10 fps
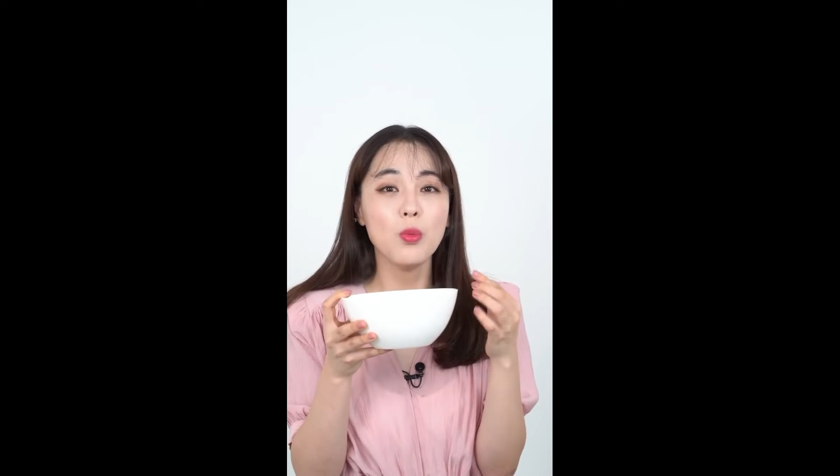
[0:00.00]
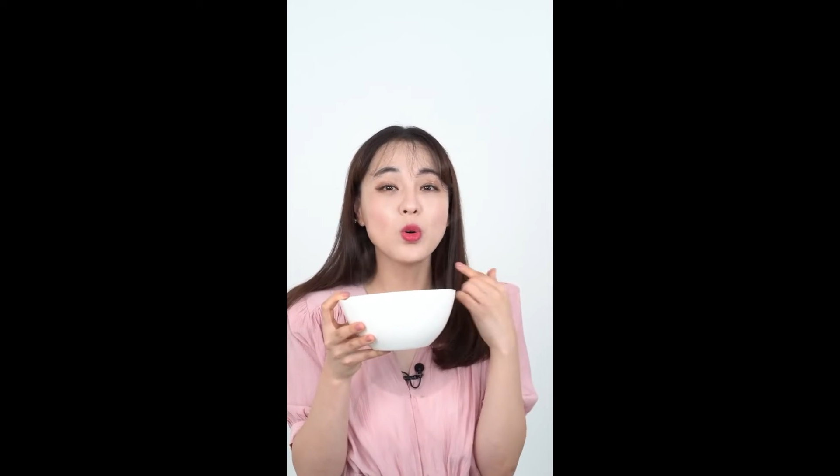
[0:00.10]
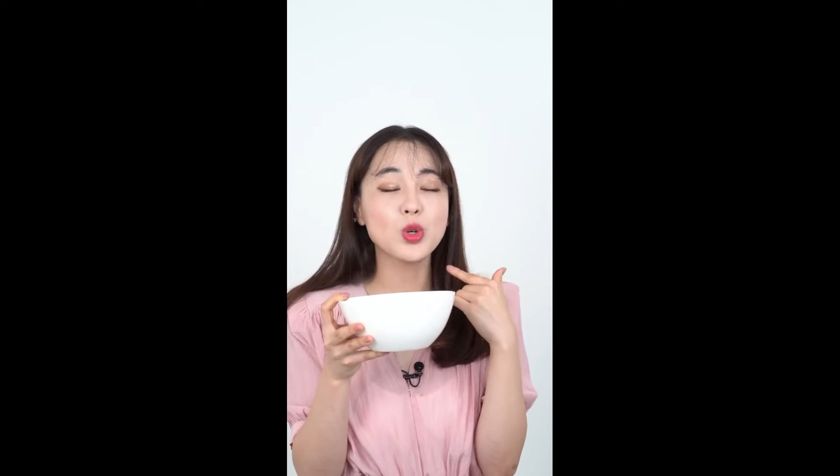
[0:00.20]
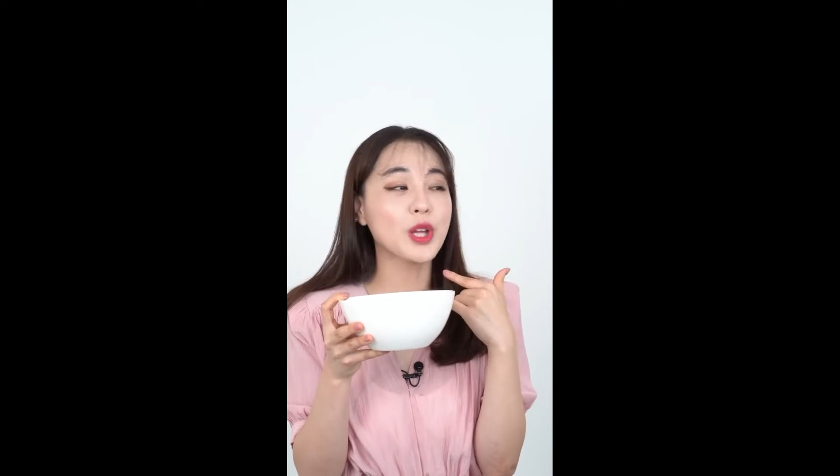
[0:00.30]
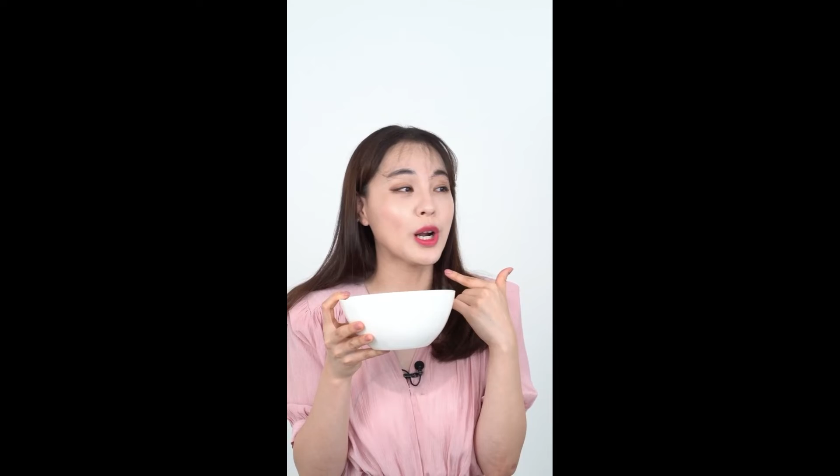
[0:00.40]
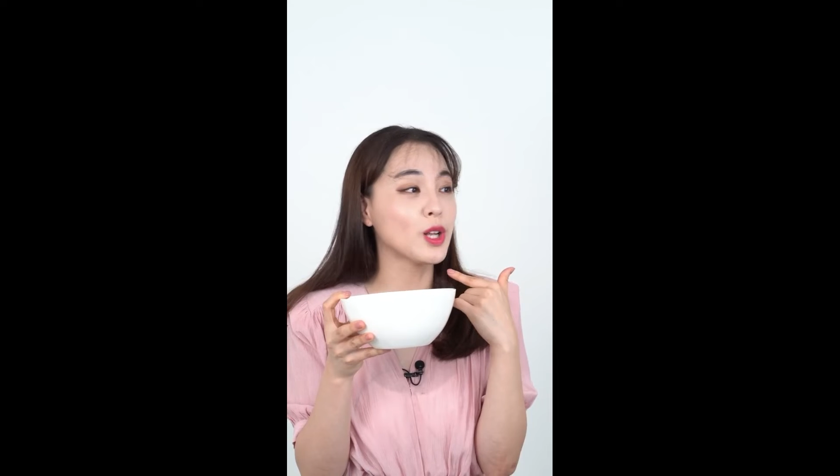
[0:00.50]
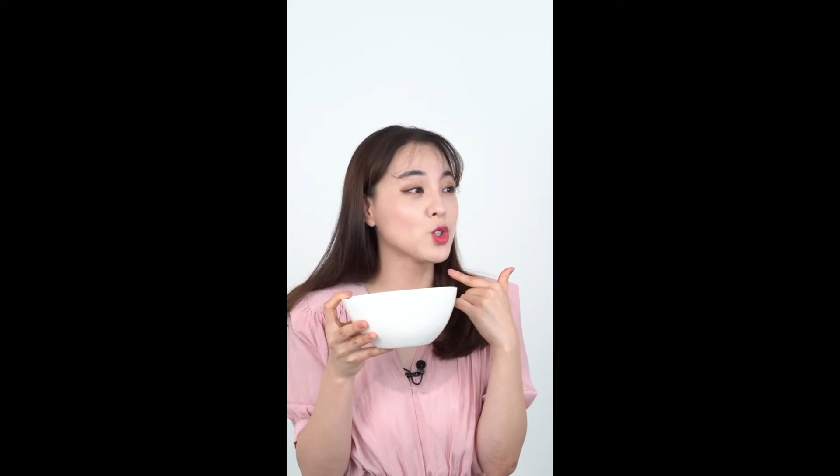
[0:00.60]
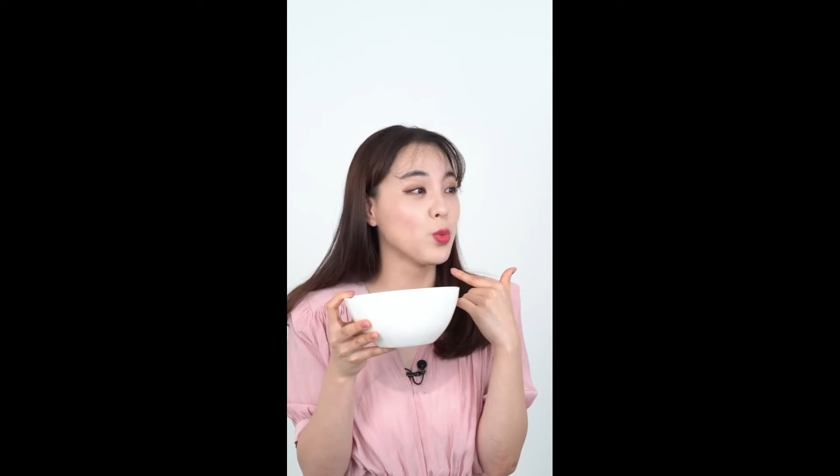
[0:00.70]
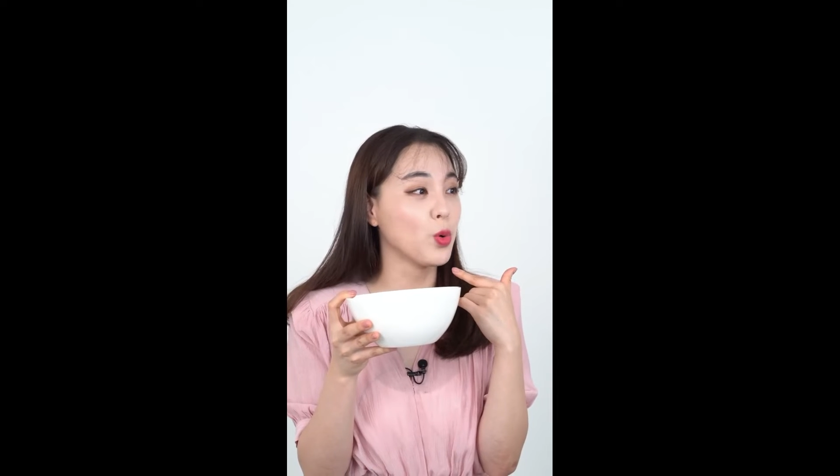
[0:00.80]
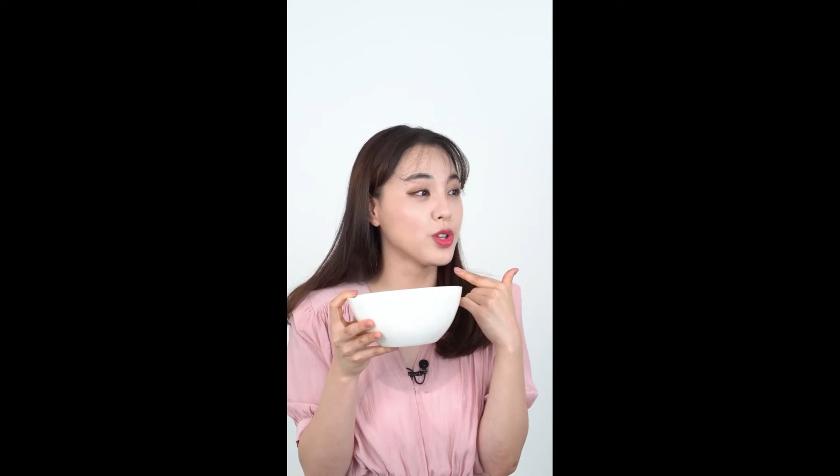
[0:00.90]
목소리
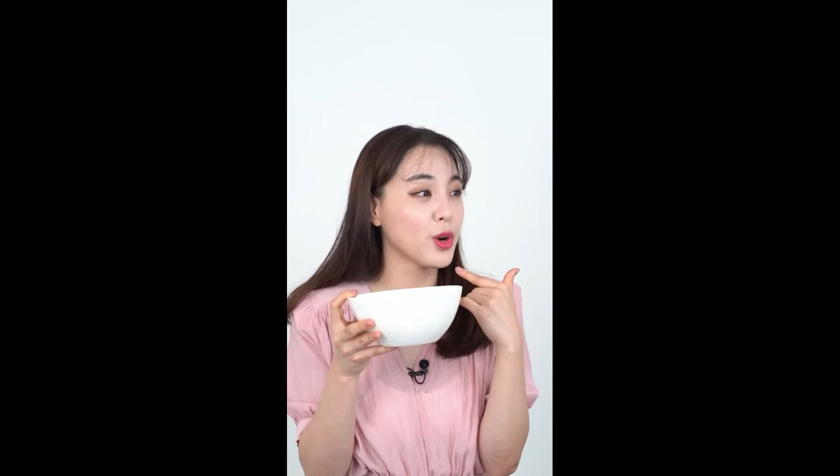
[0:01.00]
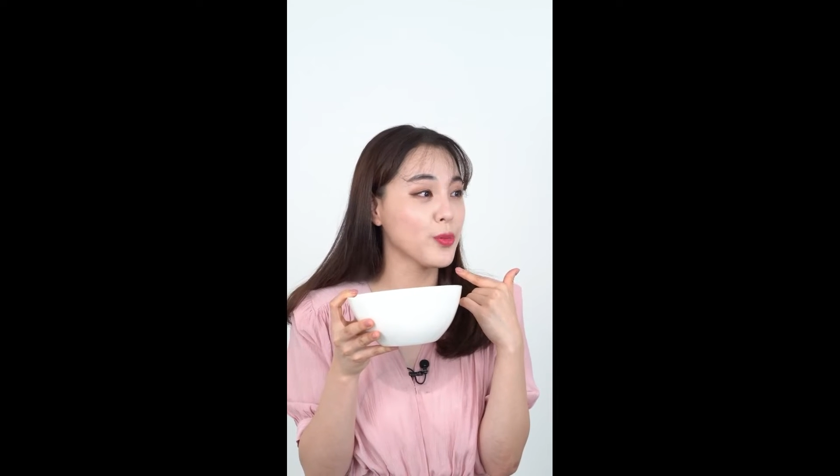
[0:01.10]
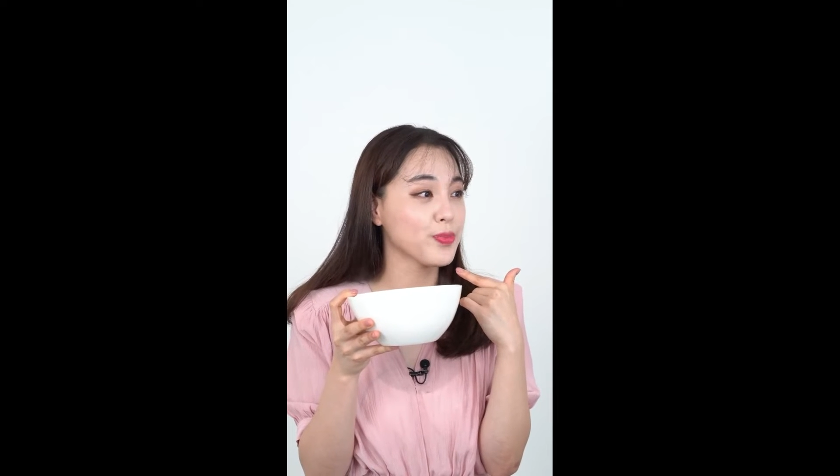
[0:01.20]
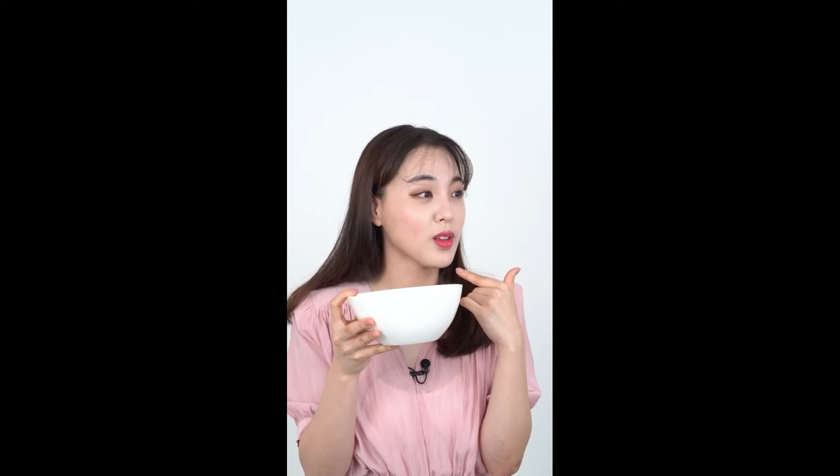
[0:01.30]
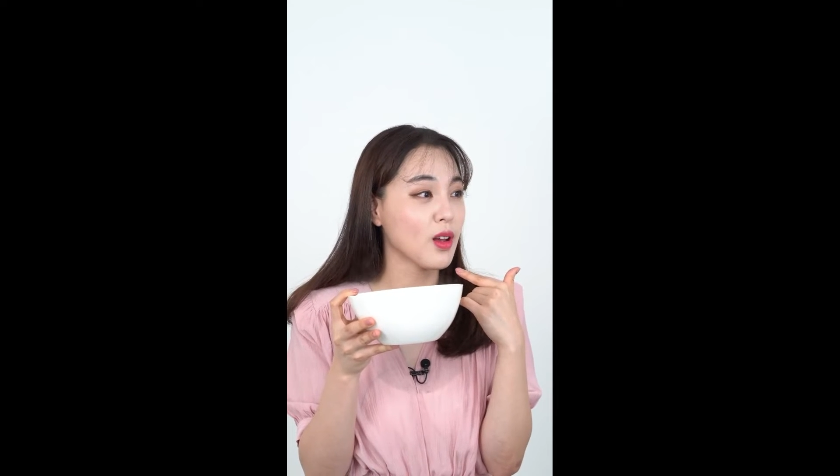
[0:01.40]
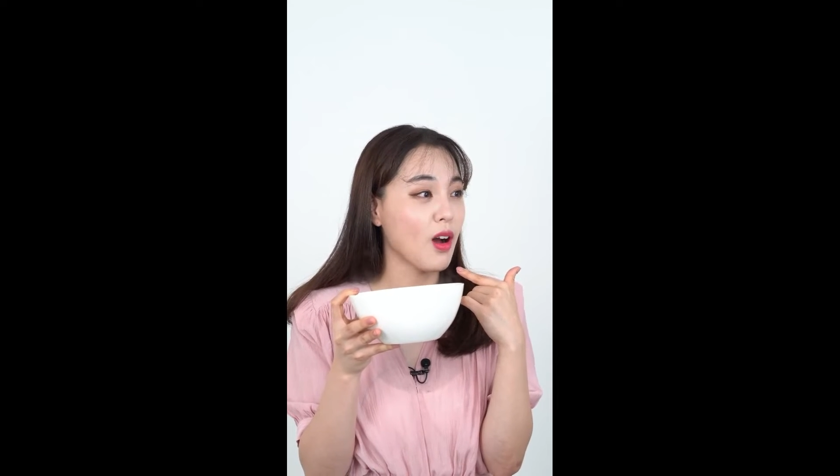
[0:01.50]
달라진 거 보이세요?